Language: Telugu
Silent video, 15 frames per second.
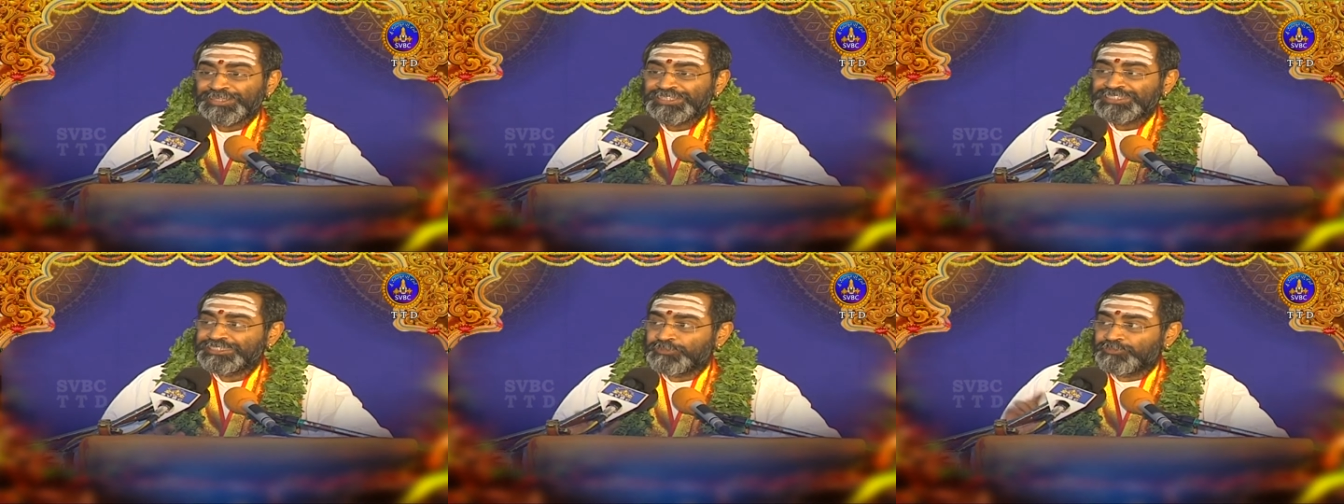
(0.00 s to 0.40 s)

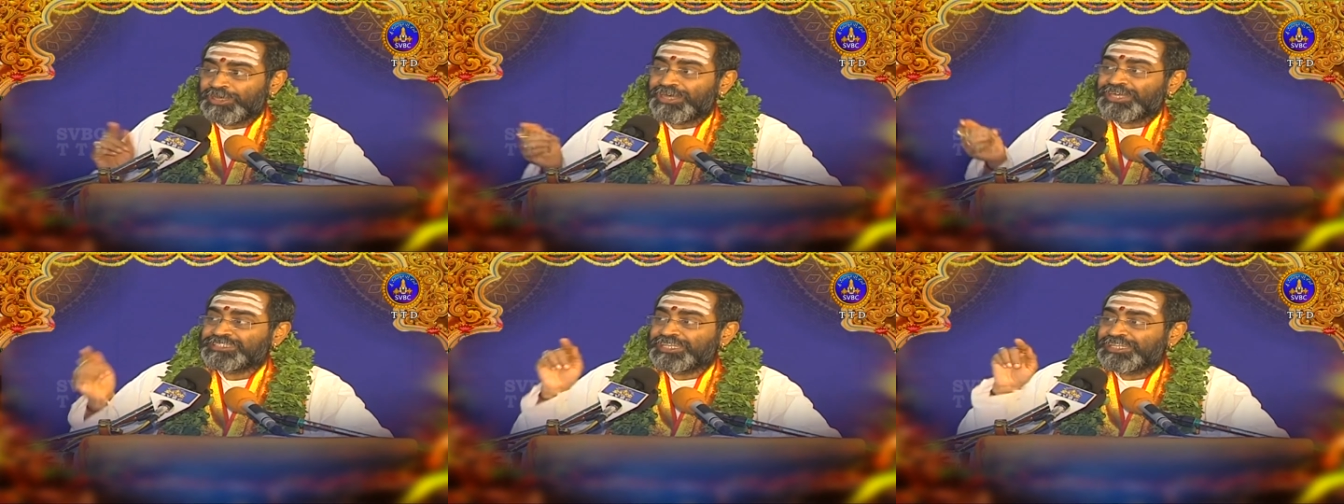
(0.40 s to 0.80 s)

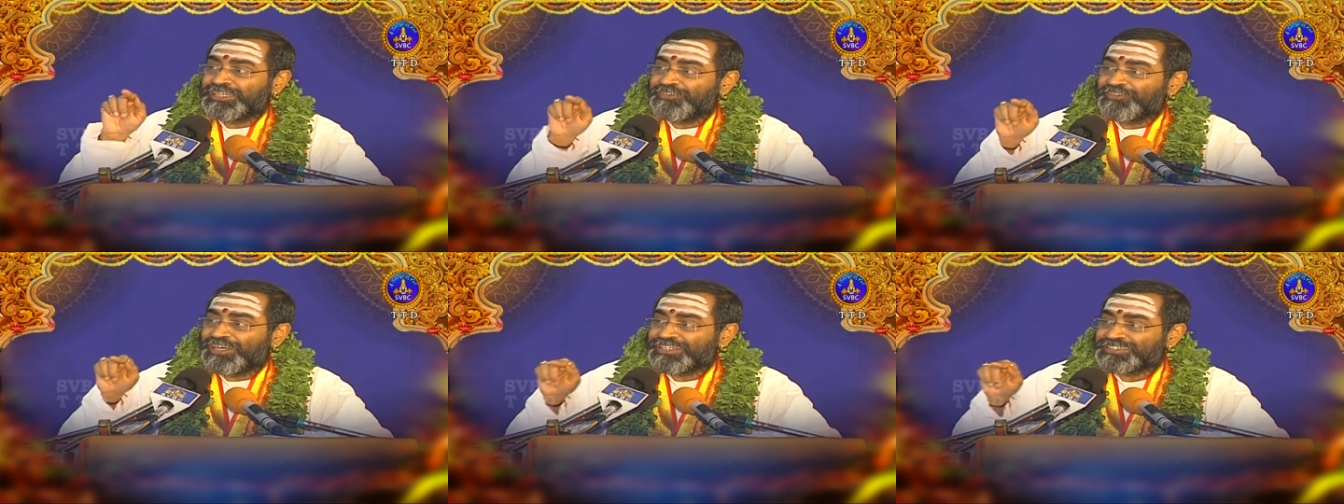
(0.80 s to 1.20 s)
సింహాచల
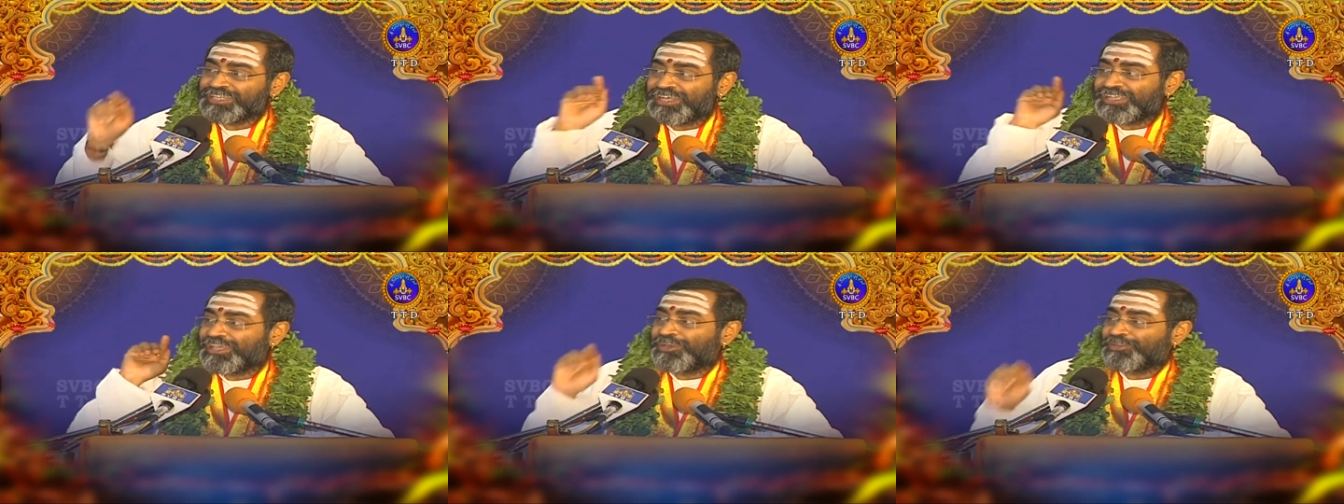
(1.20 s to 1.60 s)

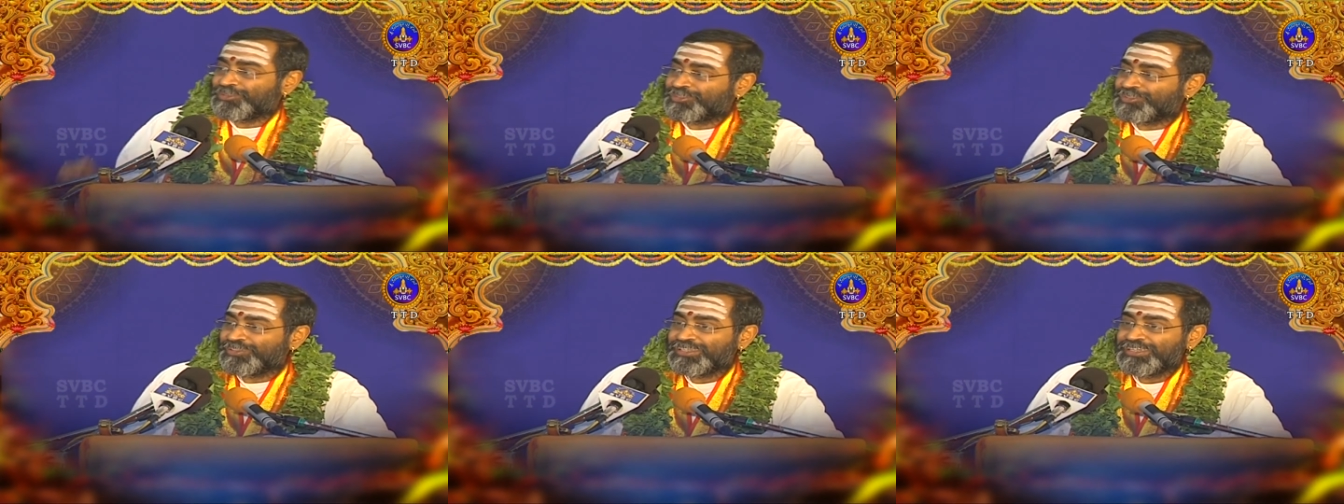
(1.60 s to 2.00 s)
నివాసాయ అని
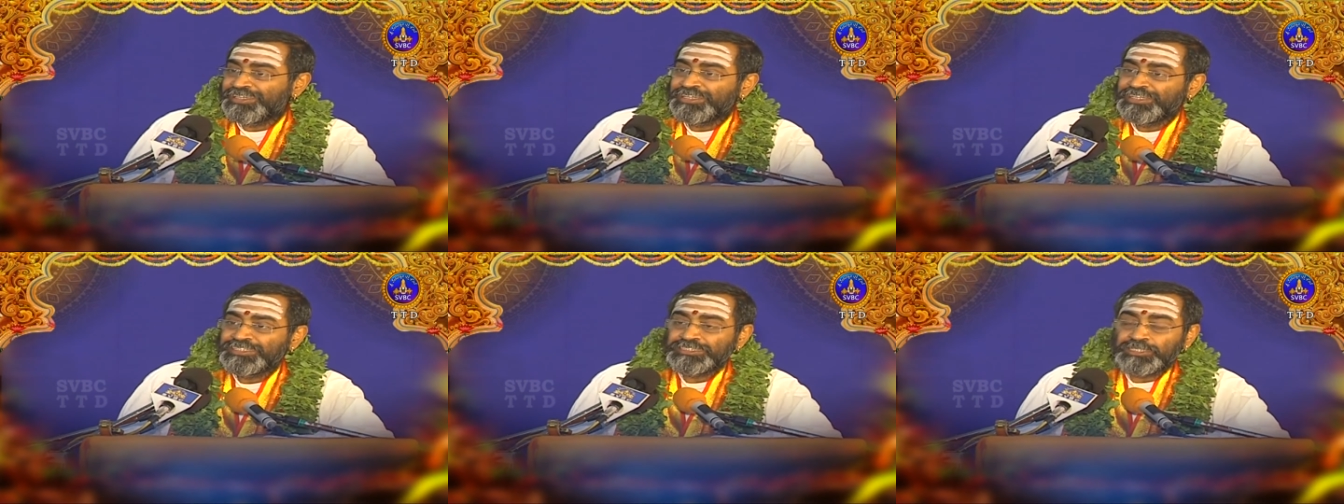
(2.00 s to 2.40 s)
వస్తుంది
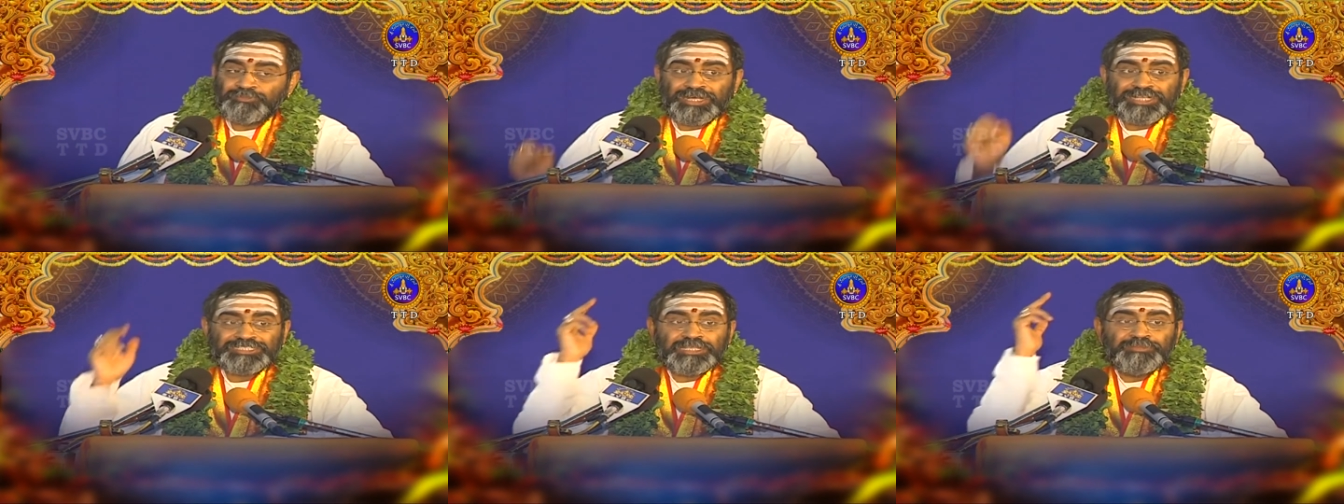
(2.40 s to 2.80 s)

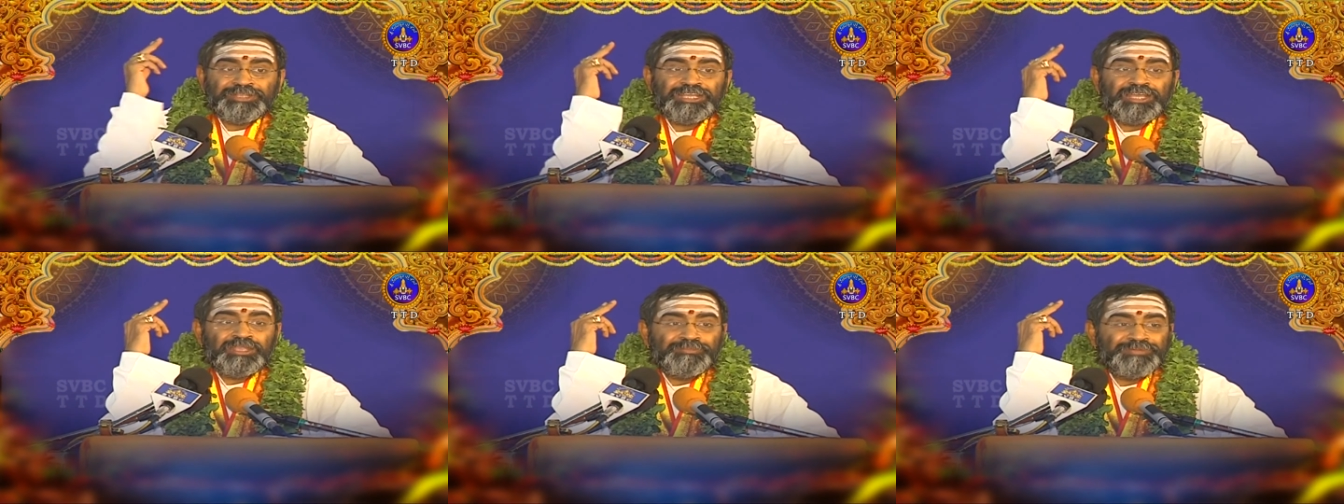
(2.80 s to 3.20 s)
సింహాచలం
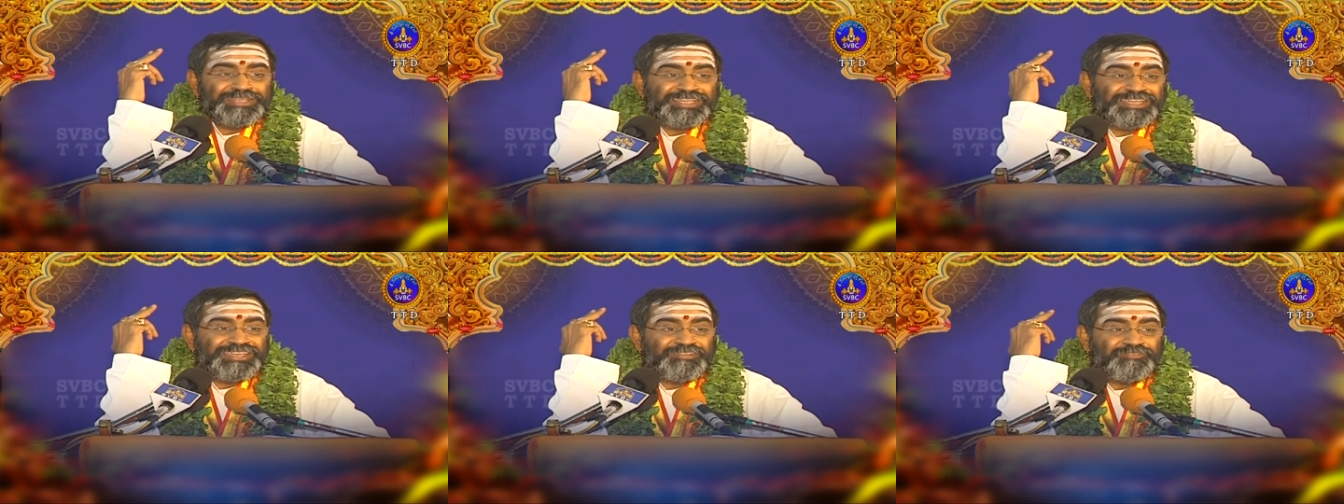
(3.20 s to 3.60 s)
అనగాను
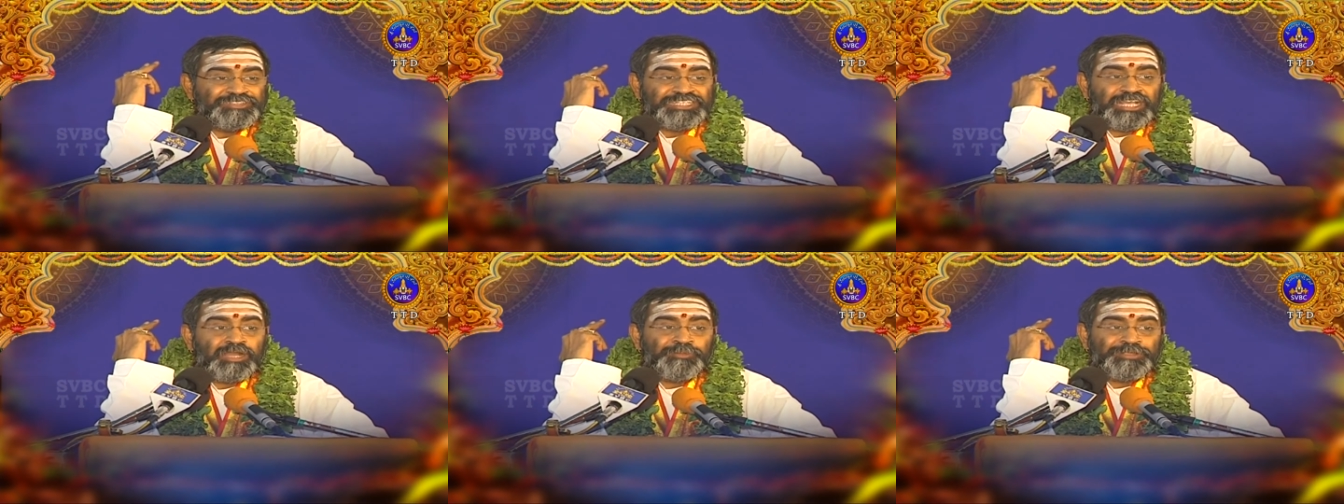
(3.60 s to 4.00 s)
మనకి
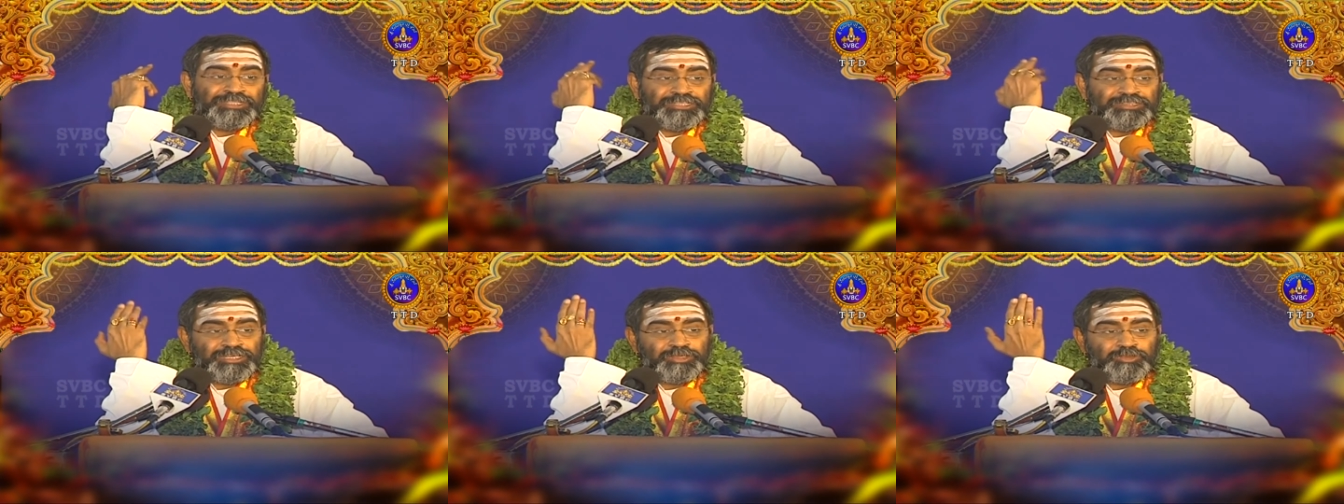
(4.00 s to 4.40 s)

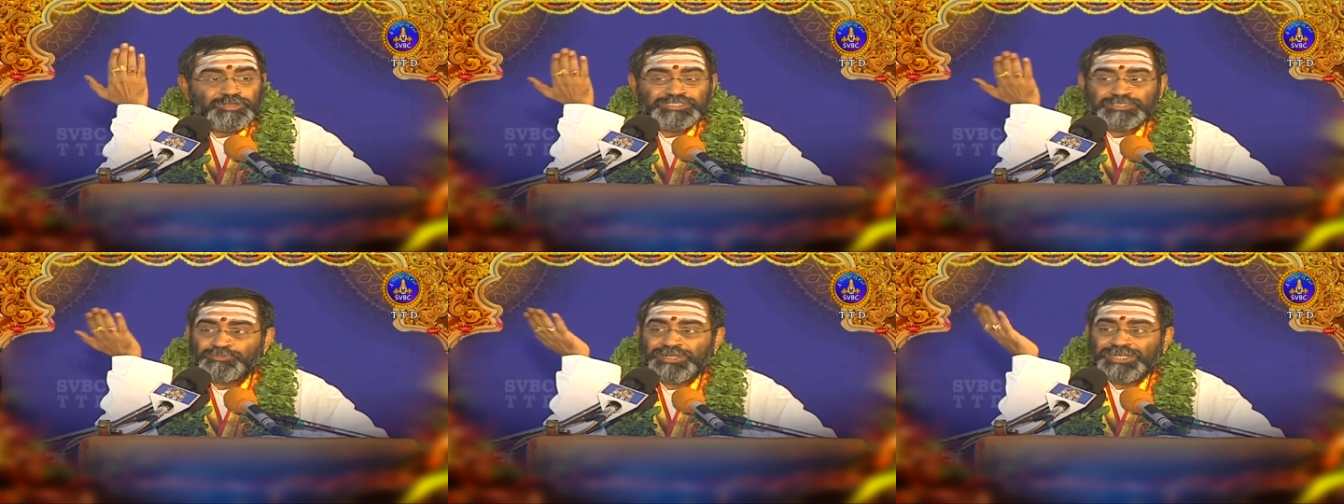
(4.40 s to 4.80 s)
విశాఖపట్నం దగ్గర ఉన్న
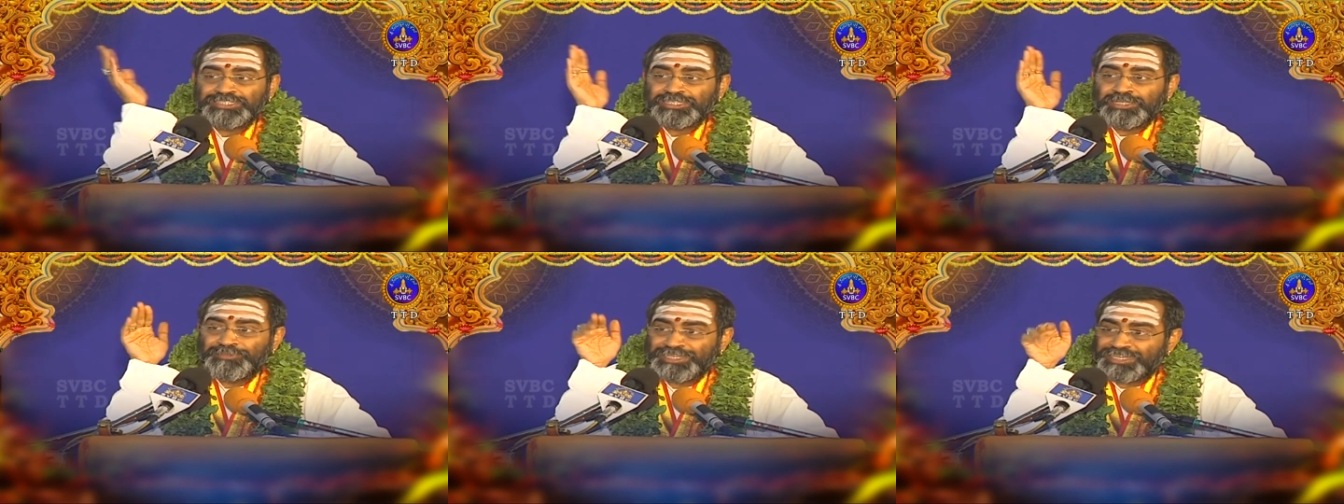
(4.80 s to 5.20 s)

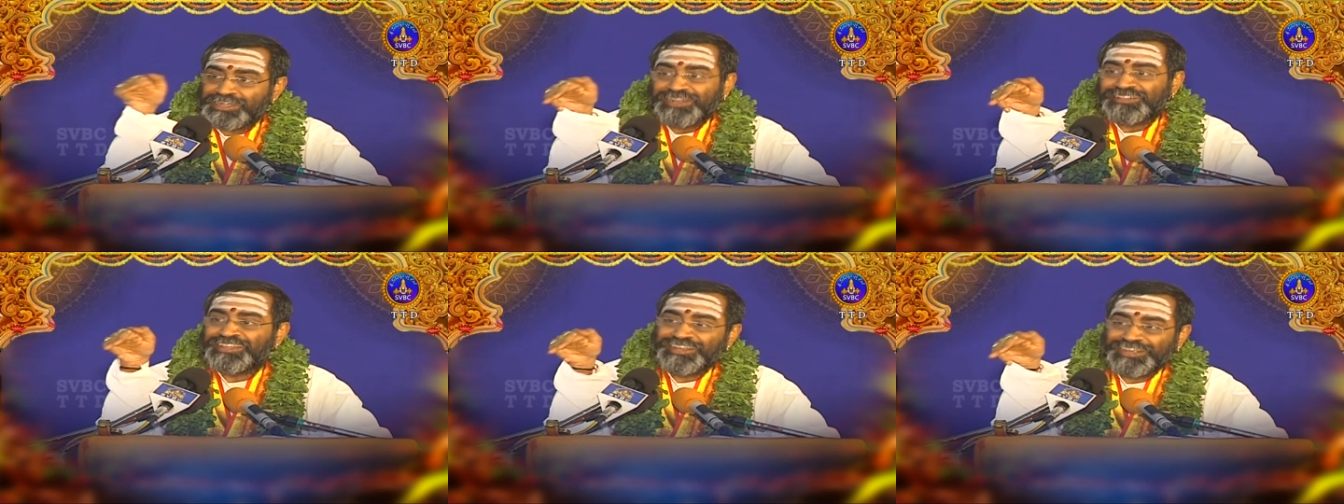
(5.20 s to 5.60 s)
సింహాచలం అని ఇక్కడ
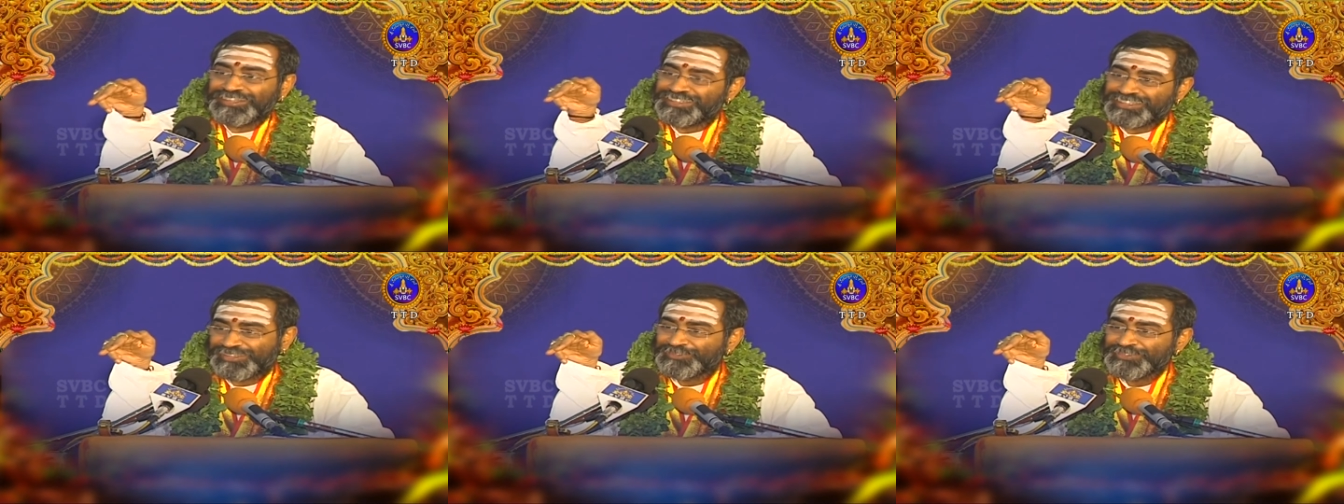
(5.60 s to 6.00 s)
అర్థం కాదు